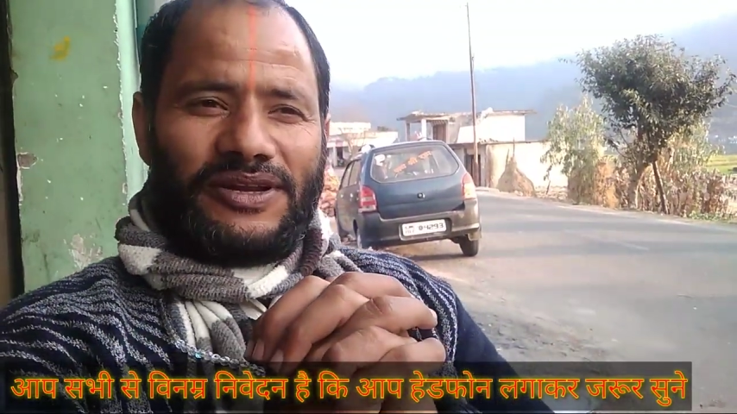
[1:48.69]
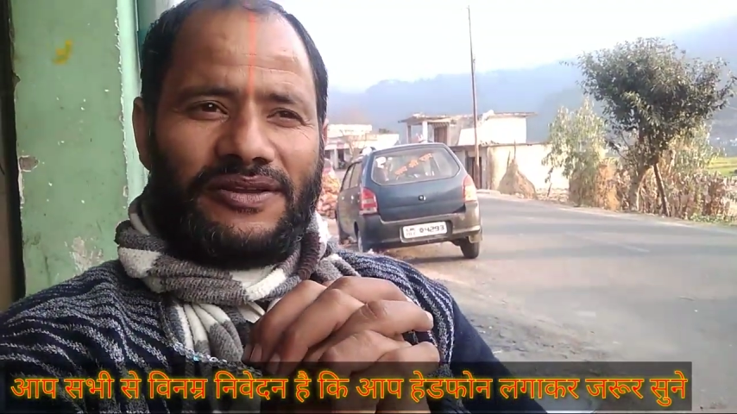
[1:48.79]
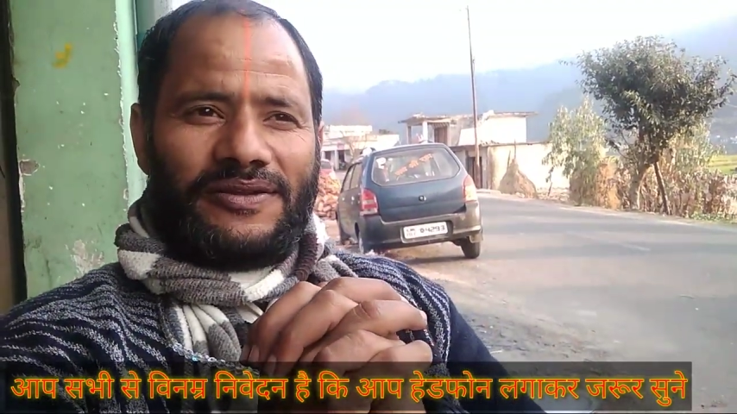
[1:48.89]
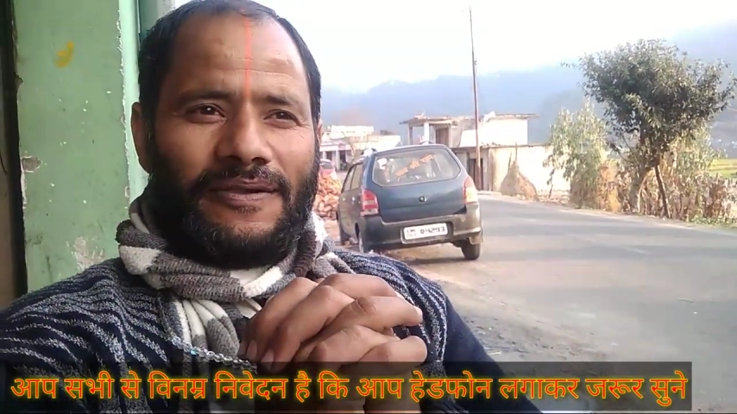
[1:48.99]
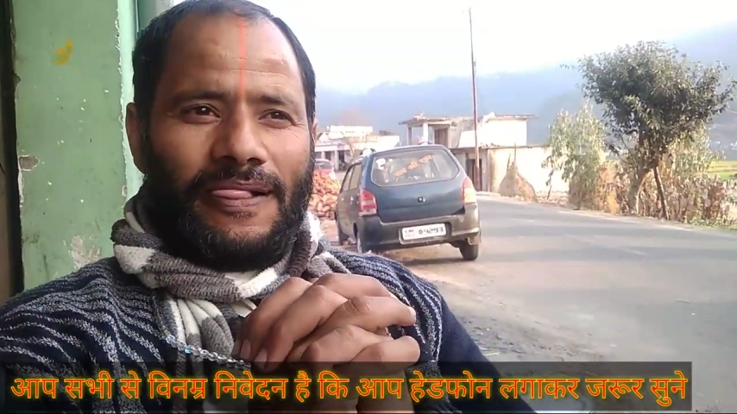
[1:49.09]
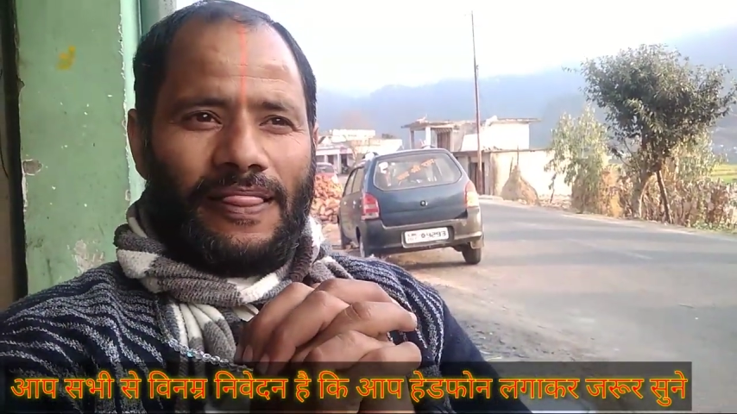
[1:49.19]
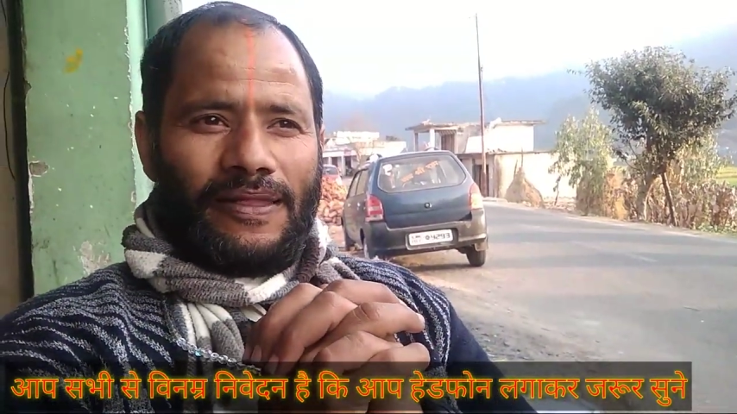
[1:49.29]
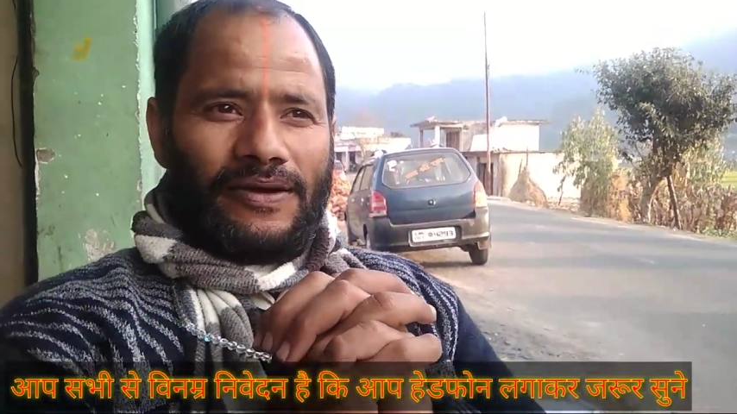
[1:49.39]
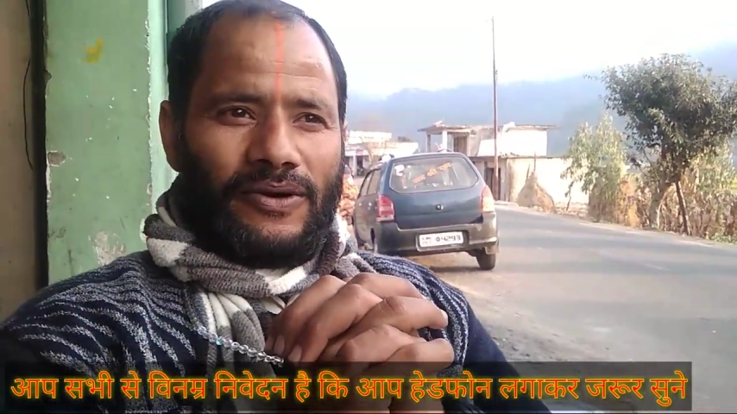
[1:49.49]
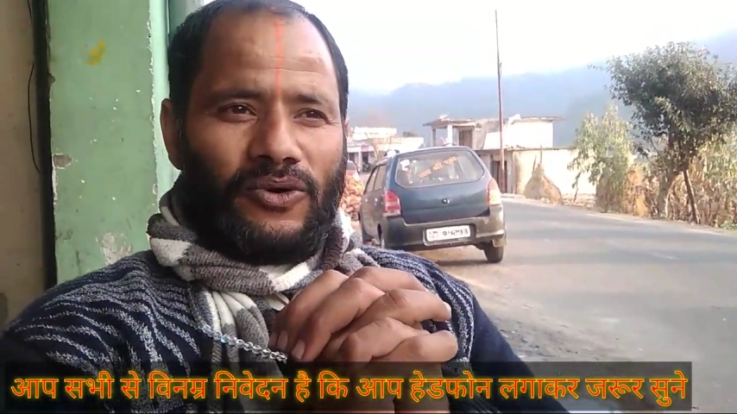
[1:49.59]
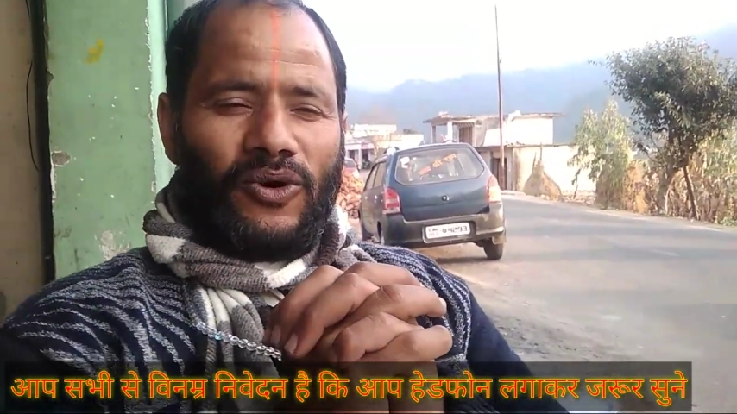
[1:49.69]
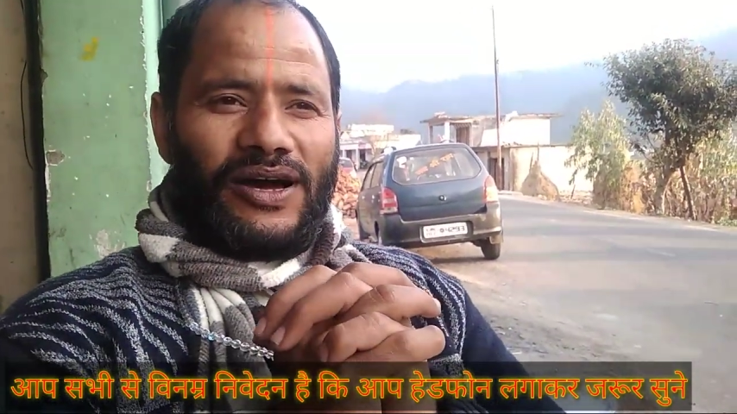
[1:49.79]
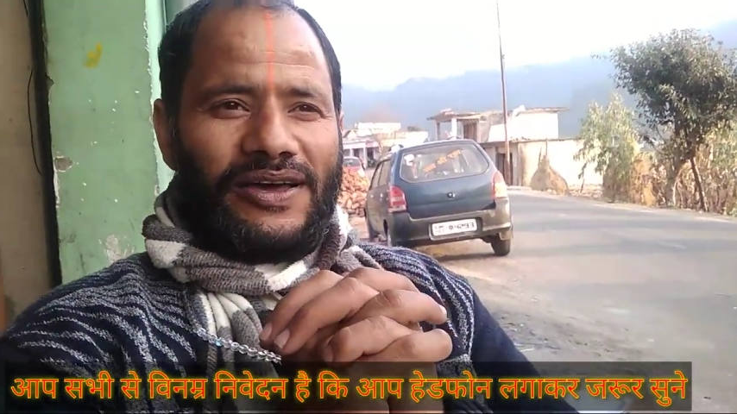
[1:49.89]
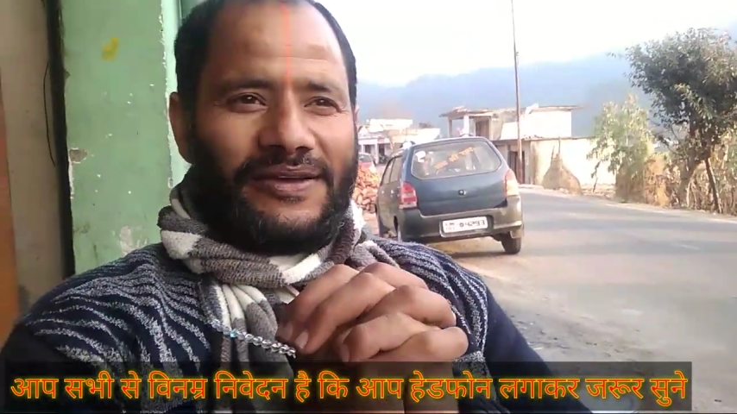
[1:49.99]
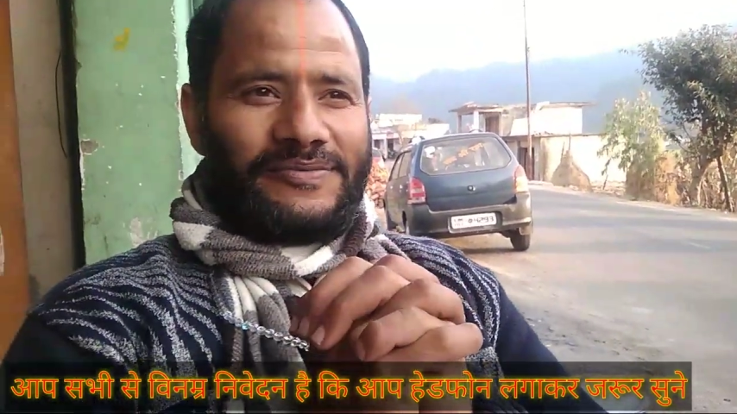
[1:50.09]
पर
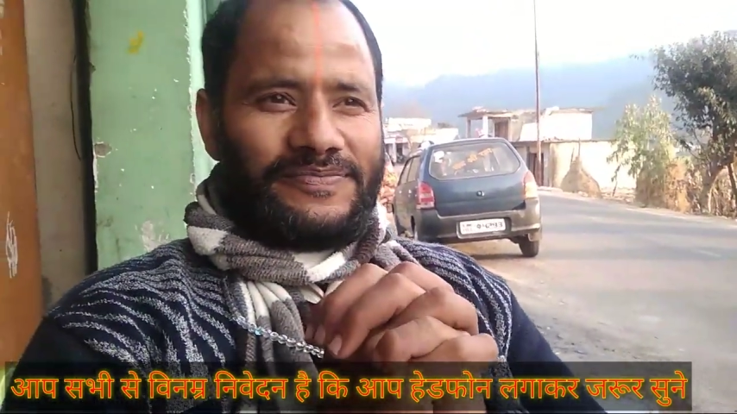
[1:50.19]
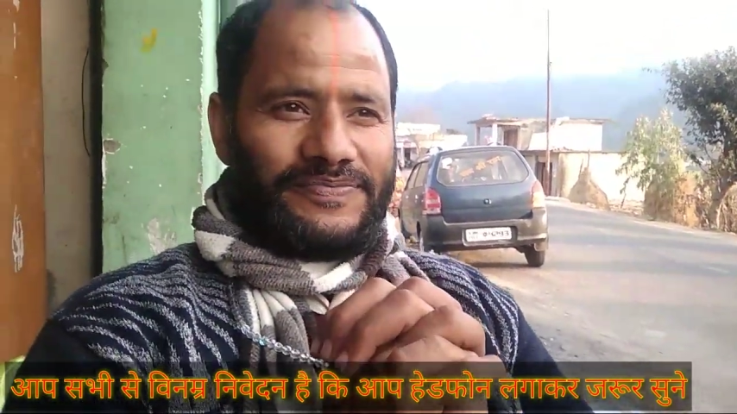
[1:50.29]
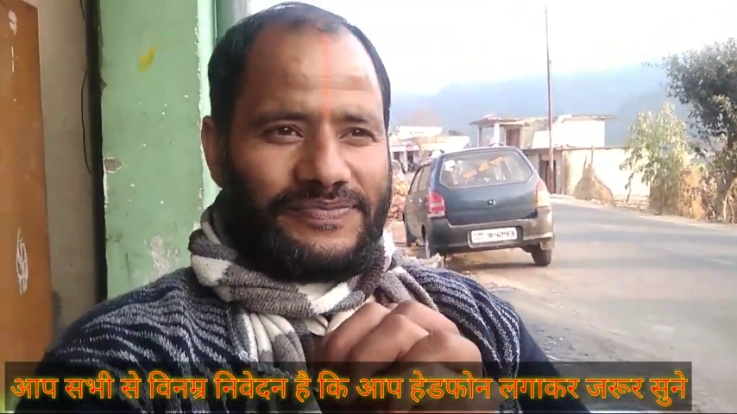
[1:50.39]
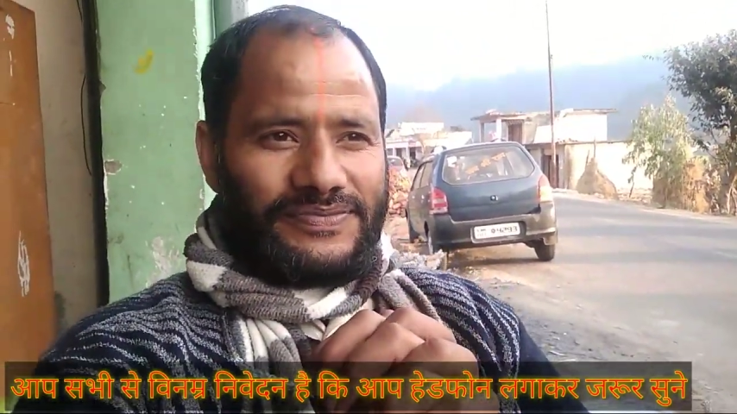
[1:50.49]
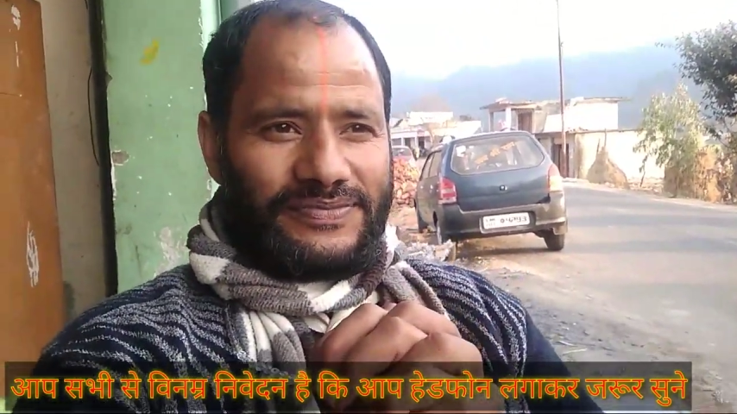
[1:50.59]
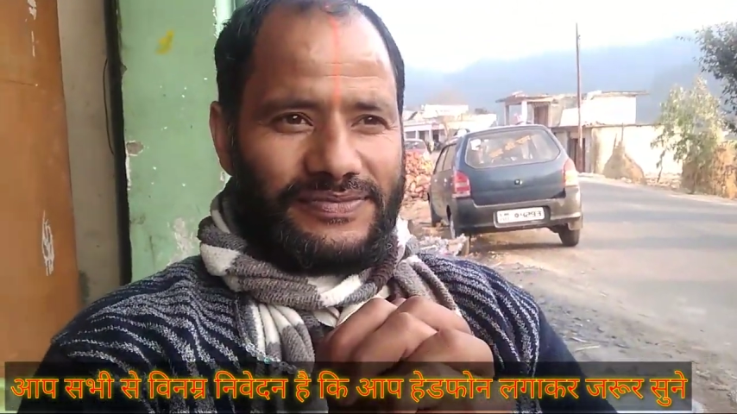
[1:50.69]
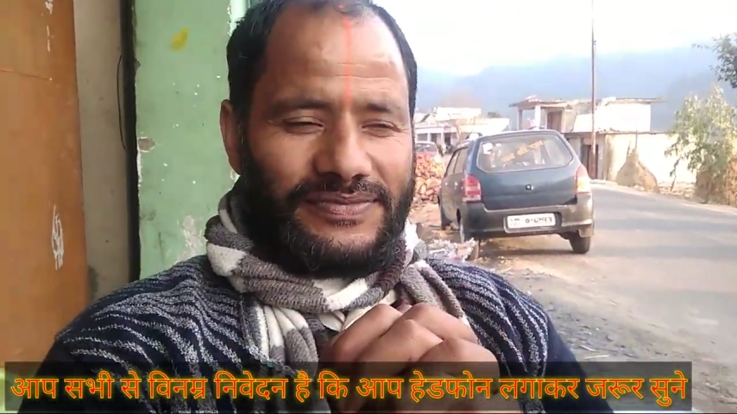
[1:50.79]
हुआ है अच्छा